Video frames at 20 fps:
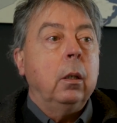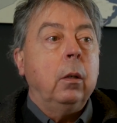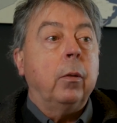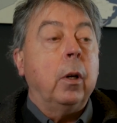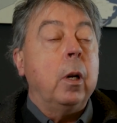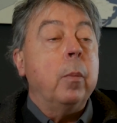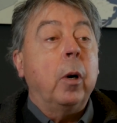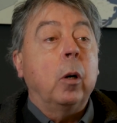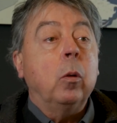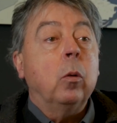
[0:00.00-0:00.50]
Il ne
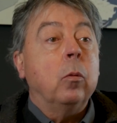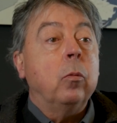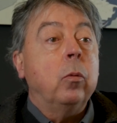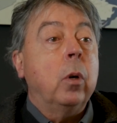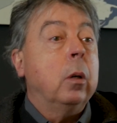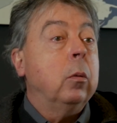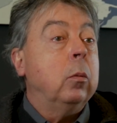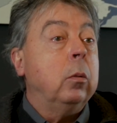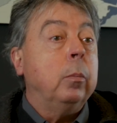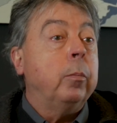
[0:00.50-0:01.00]
fallait pas qu'on
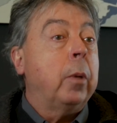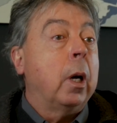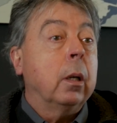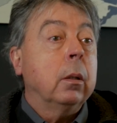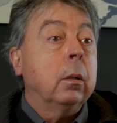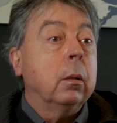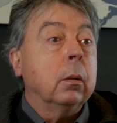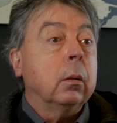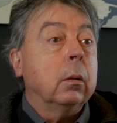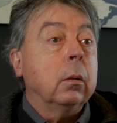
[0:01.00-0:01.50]
voit où il
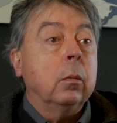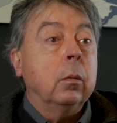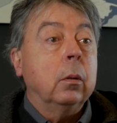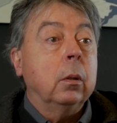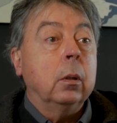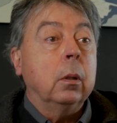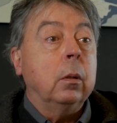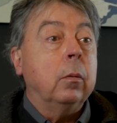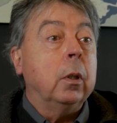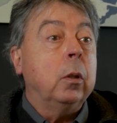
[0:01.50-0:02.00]
parte.
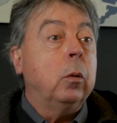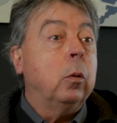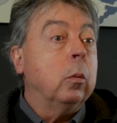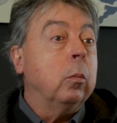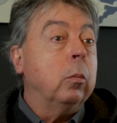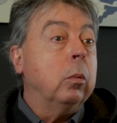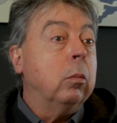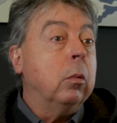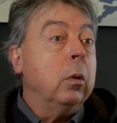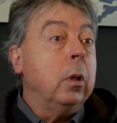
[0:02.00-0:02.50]
ça devait être
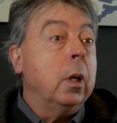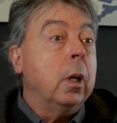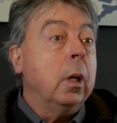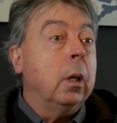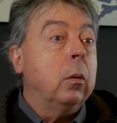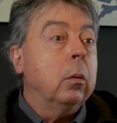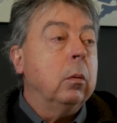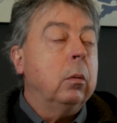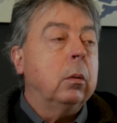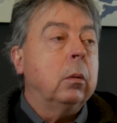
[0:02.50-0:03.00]

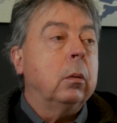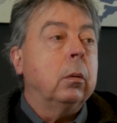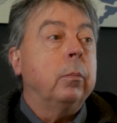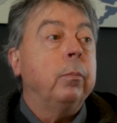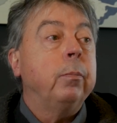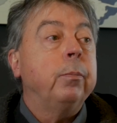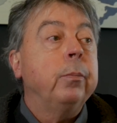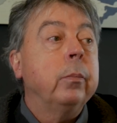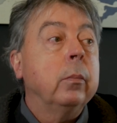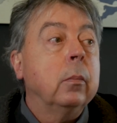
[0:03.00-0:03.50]
brouillé et tout.
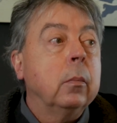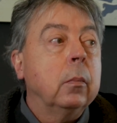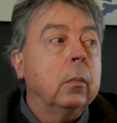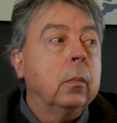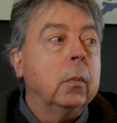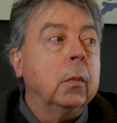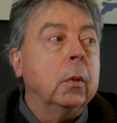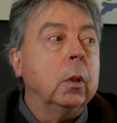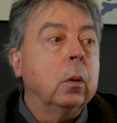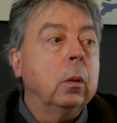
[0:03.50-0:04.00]

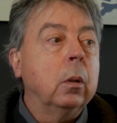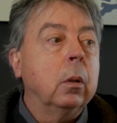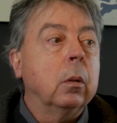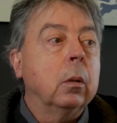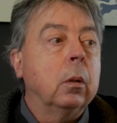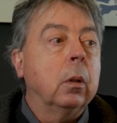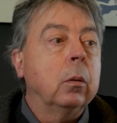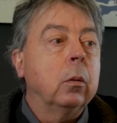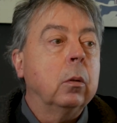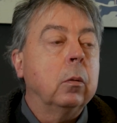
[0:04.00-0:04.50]
Donc
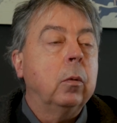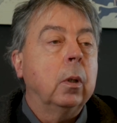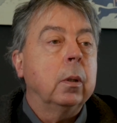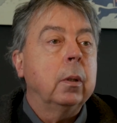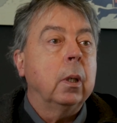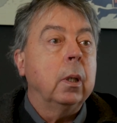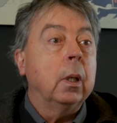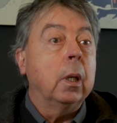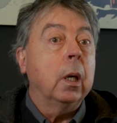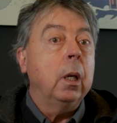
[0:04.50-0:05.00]
quand on voit
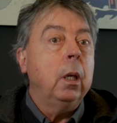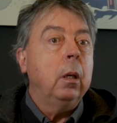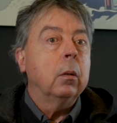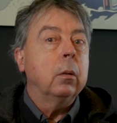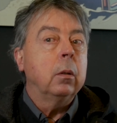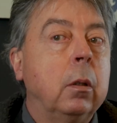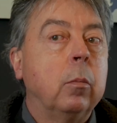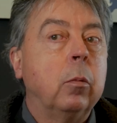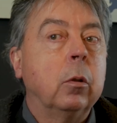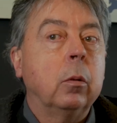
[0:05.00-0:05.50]
ça écrit,
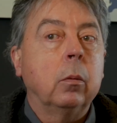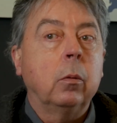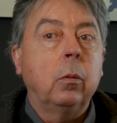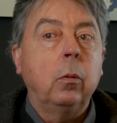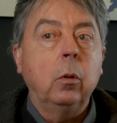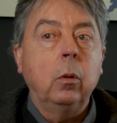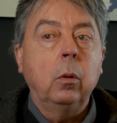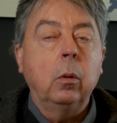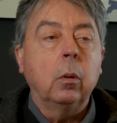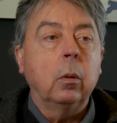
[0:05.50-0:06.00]
on se dit bon,
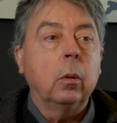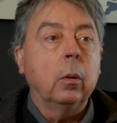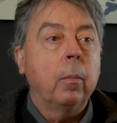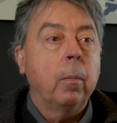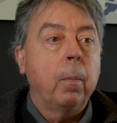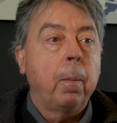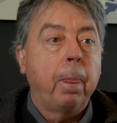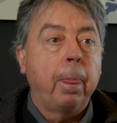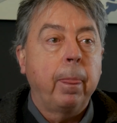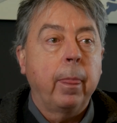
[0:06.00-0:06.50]
flûte,
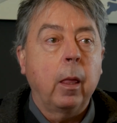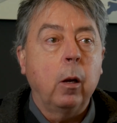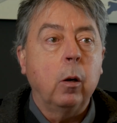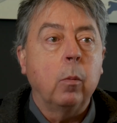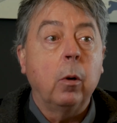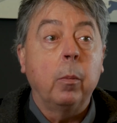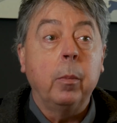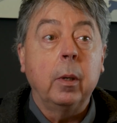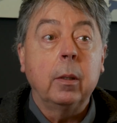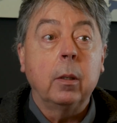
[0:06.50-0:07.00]

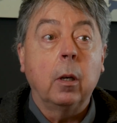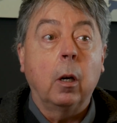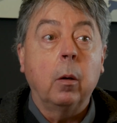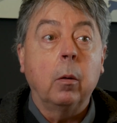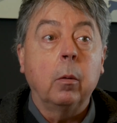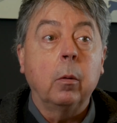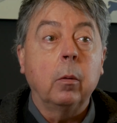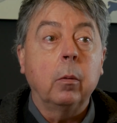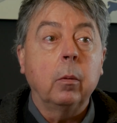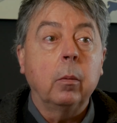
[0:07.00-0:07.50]
comment mettre ça
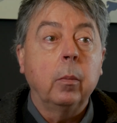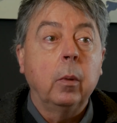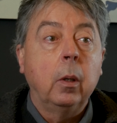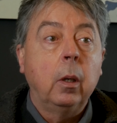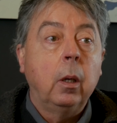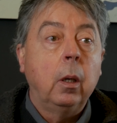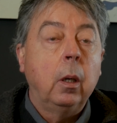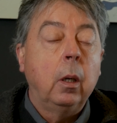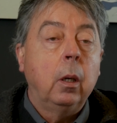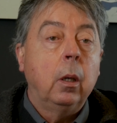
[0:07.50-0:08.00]
en,
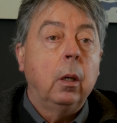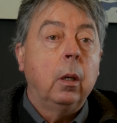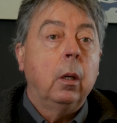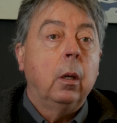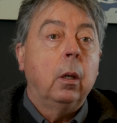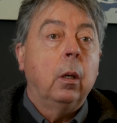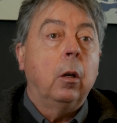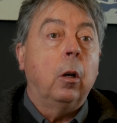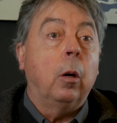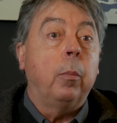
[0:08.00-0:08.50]

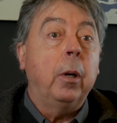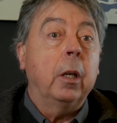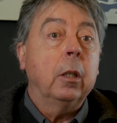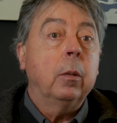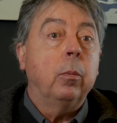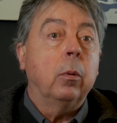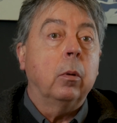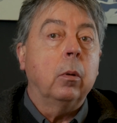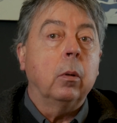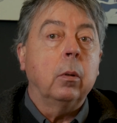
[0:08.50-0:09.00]
en
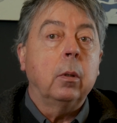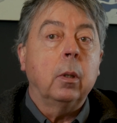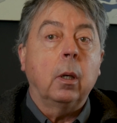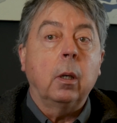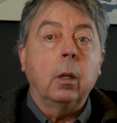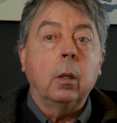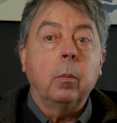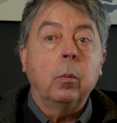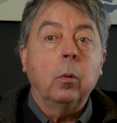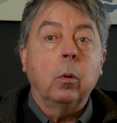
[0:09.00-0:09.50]
place pour que
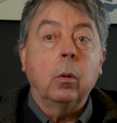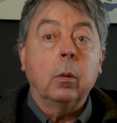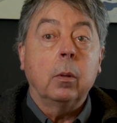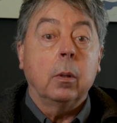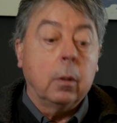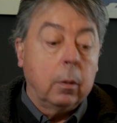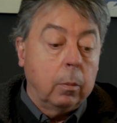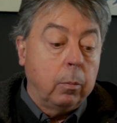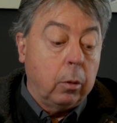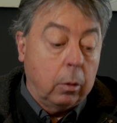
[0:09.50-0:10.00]
ça,
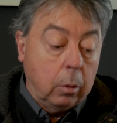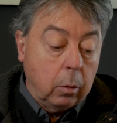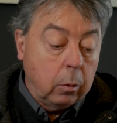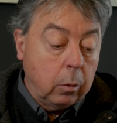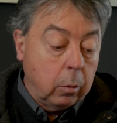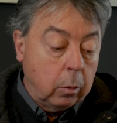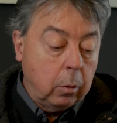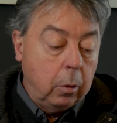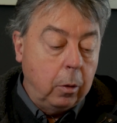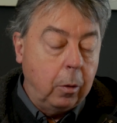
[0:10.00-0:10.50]
qu'on